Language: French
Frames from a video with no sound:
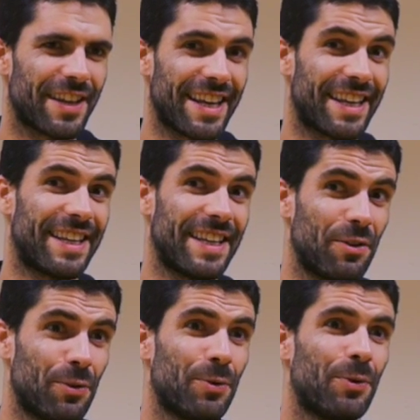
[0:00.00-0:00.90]
et
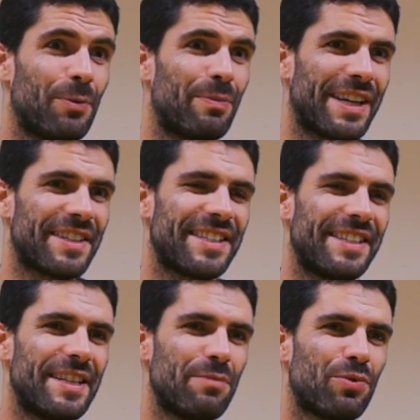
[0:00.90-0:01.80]
qui, eux, ont plein
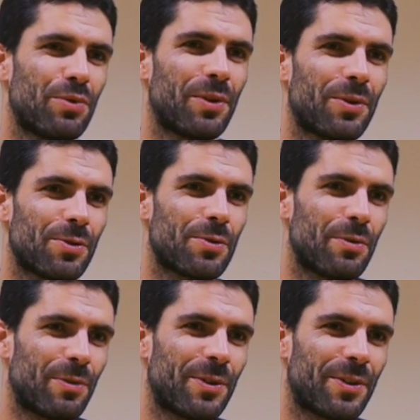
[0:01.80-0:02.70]
d'idées pour
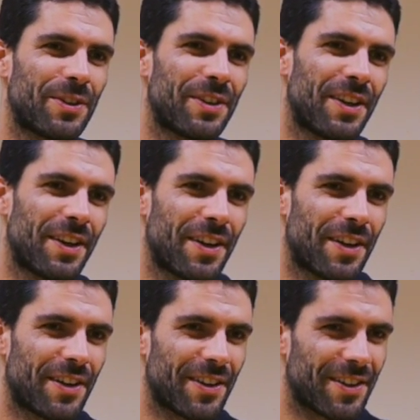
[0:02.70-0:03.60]
justement
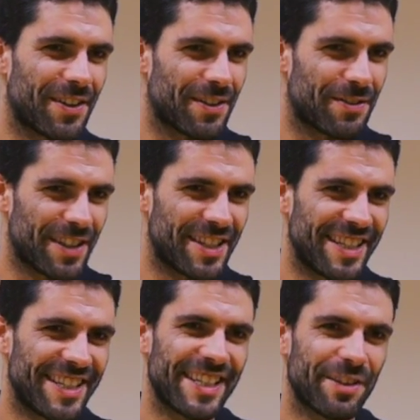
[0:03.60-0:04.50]

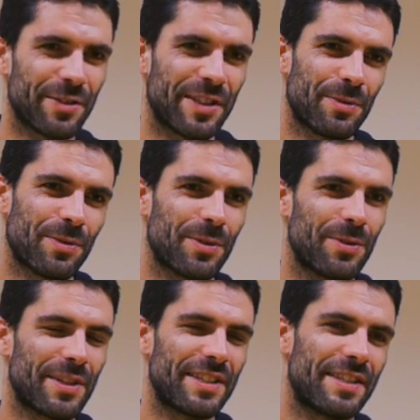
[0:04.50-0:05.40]
faciliter la transition
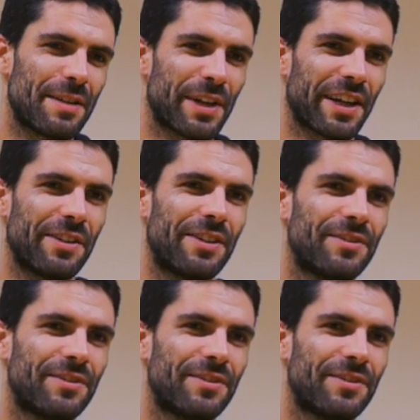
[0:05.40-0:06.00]
de ces systèmes agricoles.